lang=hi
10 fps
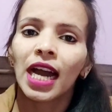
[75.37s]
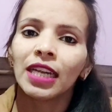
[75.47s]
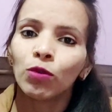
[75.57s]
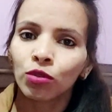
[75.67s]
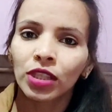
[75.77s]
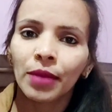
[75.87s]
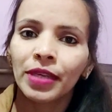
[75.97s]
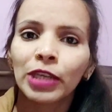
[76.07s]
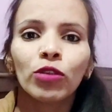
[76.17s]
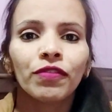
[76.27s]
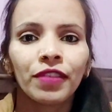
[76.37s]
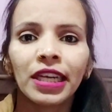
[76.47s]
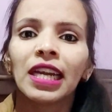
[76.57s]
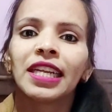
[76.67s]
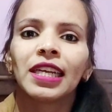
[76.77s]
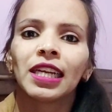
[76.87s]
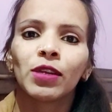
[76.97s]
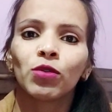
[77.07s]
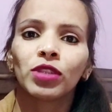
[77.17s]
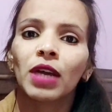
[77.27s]
खाली उठता भी है तो फीड लेने के
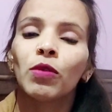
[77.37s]
लिए उठता